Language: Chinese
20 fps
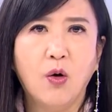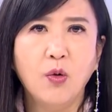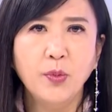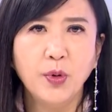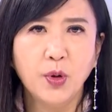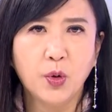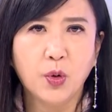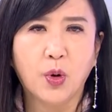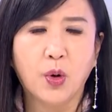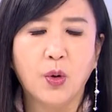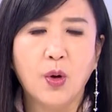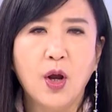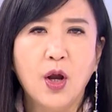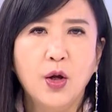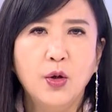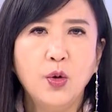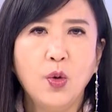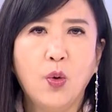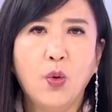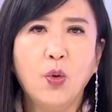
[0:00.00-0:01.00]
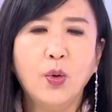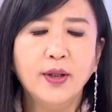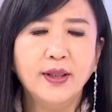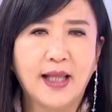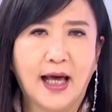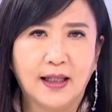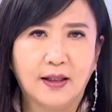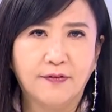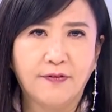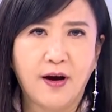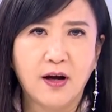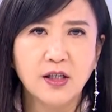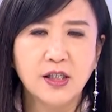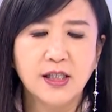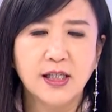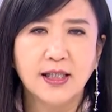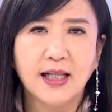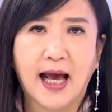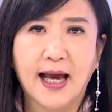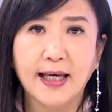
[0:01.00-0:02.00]
Omicron 用混打的方
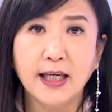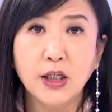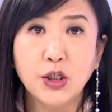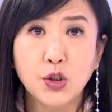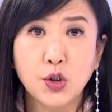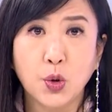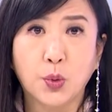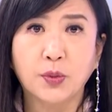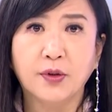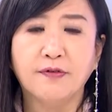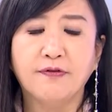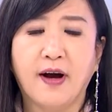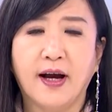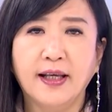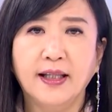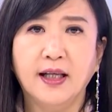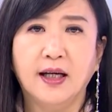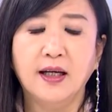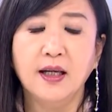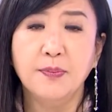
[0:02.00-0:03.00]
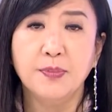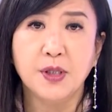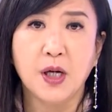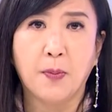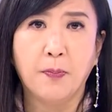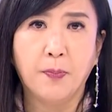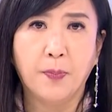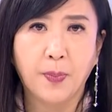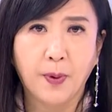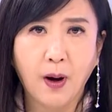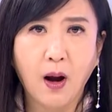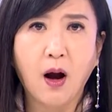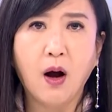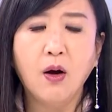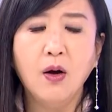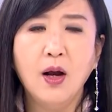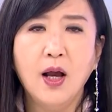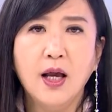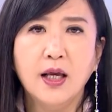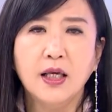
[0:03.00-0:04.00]
式，哪一种的防疫能力比较？
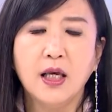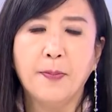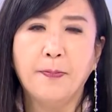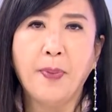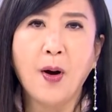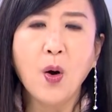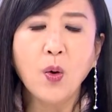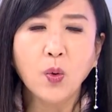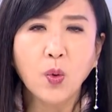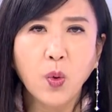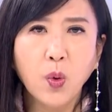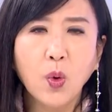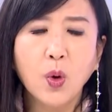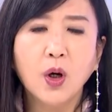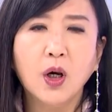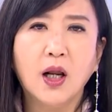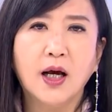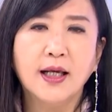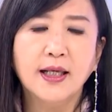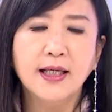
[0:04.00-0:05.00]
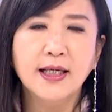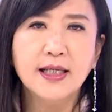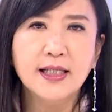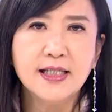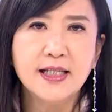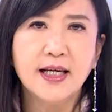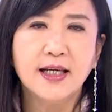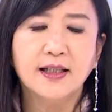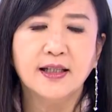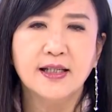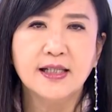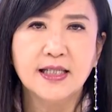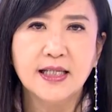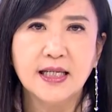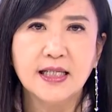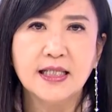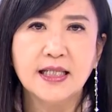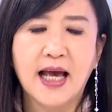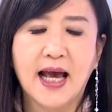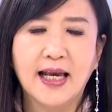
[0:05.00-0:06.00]
高，也包括了医界呢，
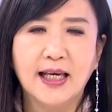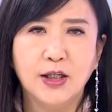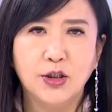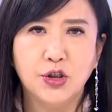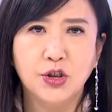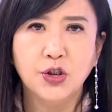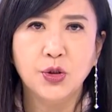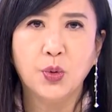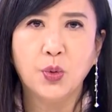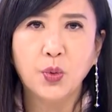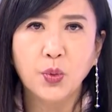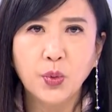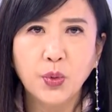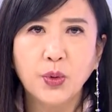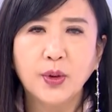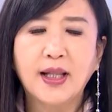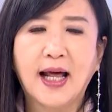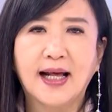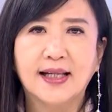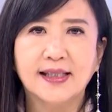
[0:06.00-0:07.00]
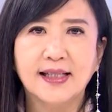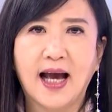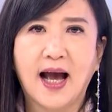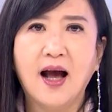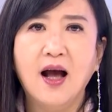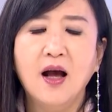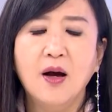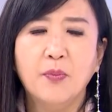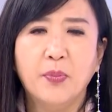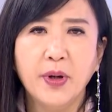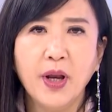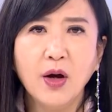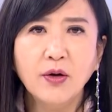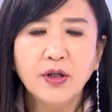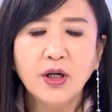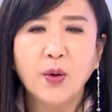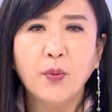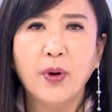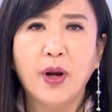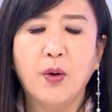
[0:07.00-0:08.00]
现在一致呼吁大家不要
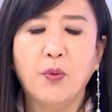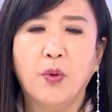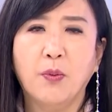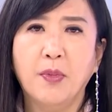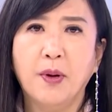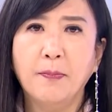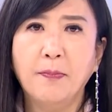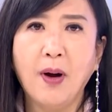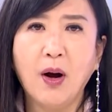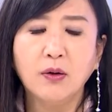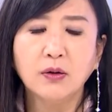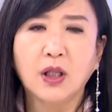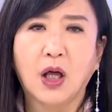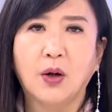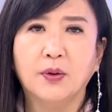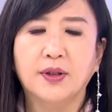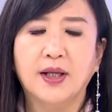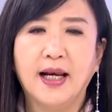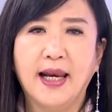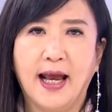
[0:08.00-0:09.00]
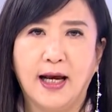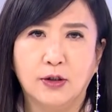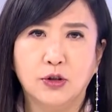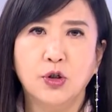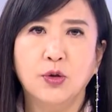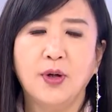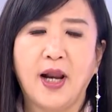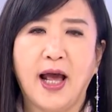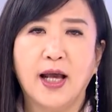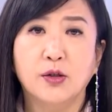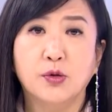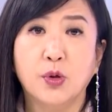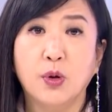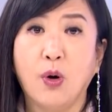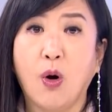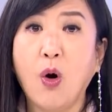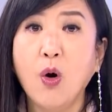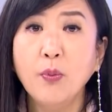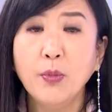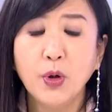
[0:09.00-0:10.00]
认为我们报道的两周来所
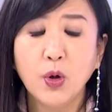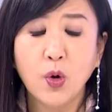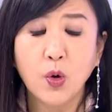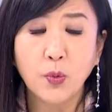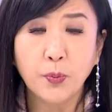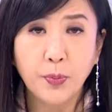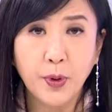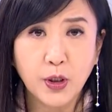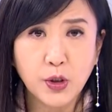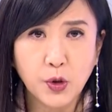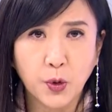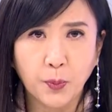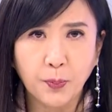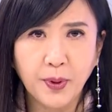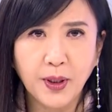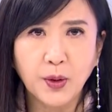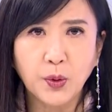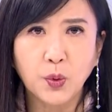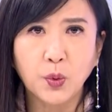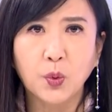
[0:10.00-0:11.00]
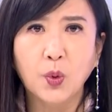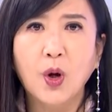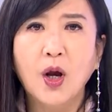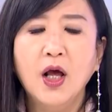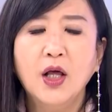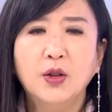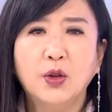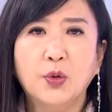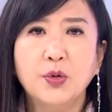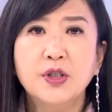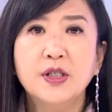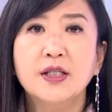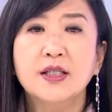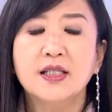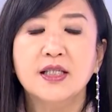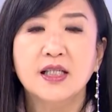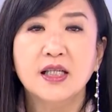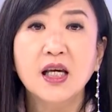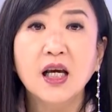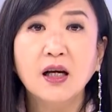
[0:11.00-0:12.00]
有 Omicron 变种病毒都是
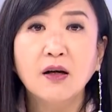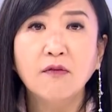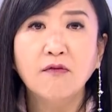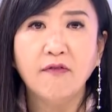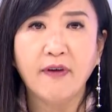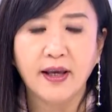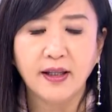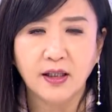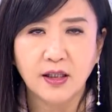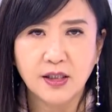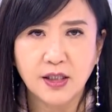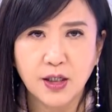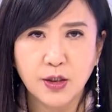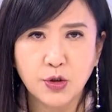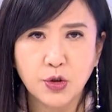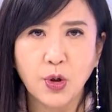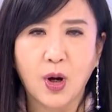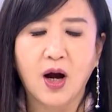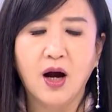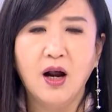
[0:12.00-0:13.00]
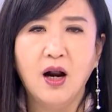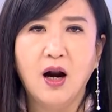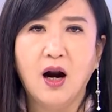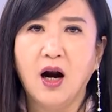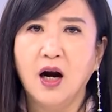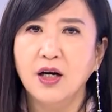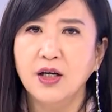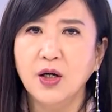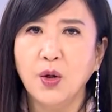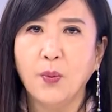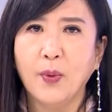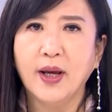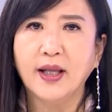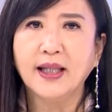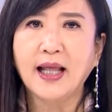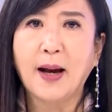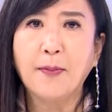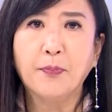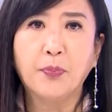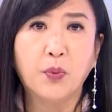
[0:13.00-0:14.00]
轻微的症状，而认为
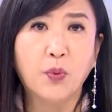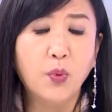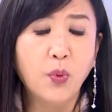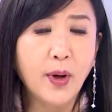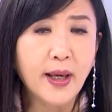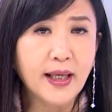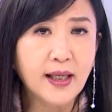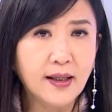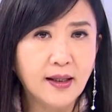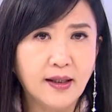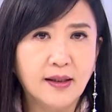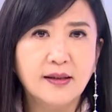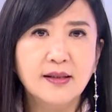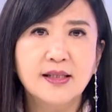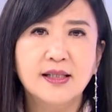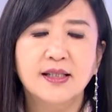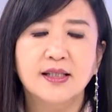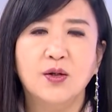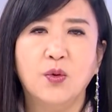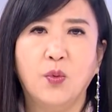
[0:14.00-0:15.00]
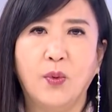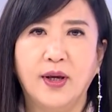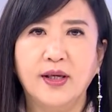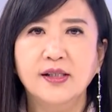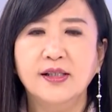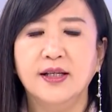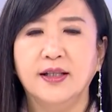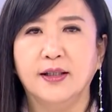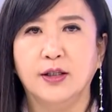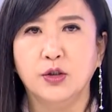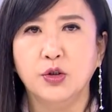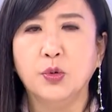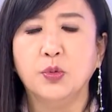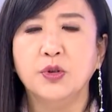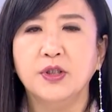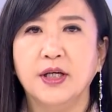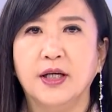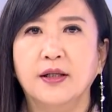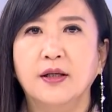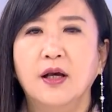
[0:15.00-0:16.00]
它不会引起危险的
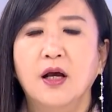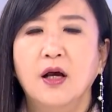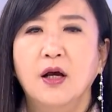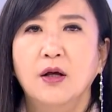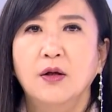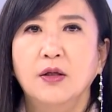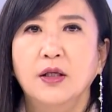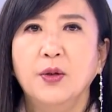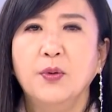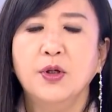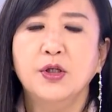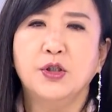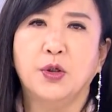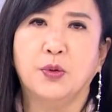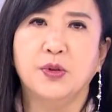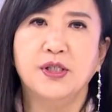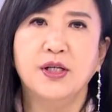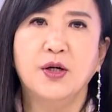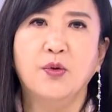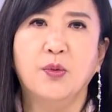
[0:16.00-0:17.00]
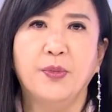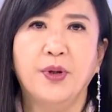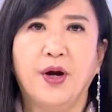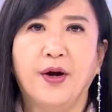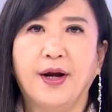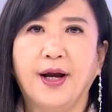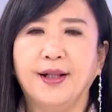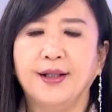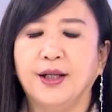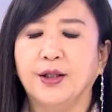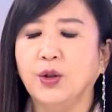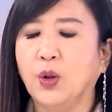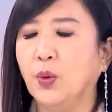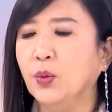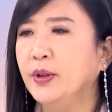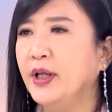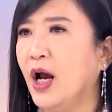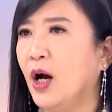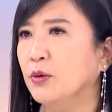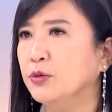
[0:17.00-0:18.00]
重症。因为首先我们要看的
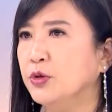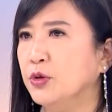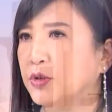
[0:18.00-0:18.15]
头条